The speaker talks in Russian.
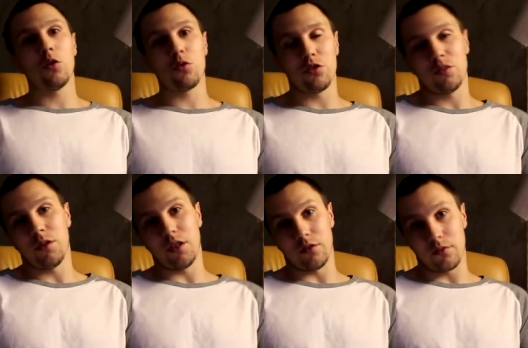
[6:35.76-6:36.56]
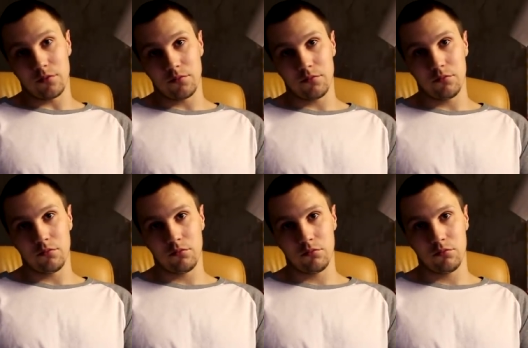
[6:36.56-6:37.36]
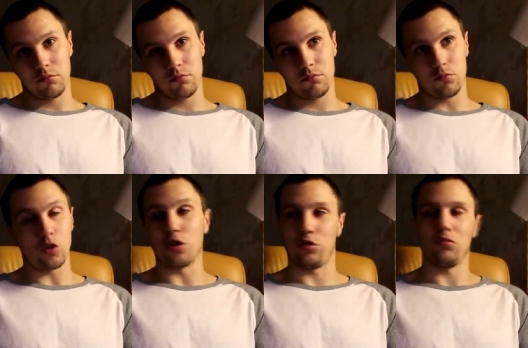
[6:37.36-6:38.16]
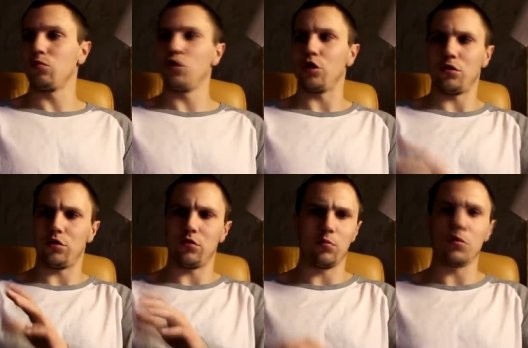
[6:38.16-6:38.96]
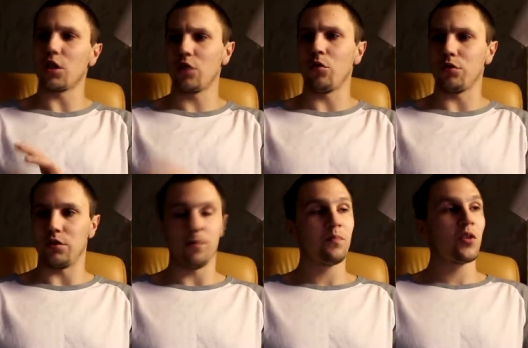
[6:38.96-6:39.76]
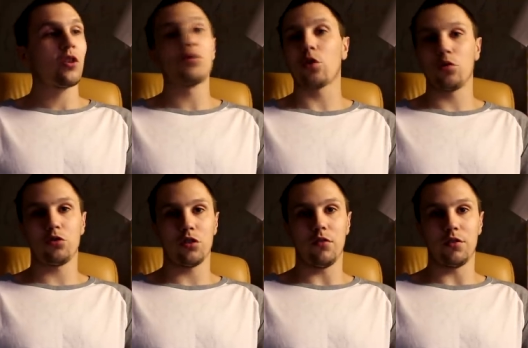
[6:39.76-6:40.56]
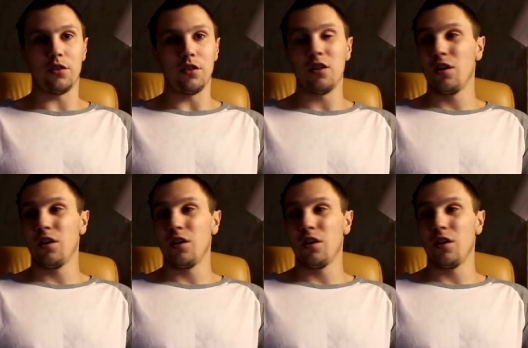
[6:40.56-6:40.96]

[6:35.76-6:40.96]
нужно саморезов? Он говорит, «Ну, нет, нет, мы на гвозди. Сколько нужно гвоздей?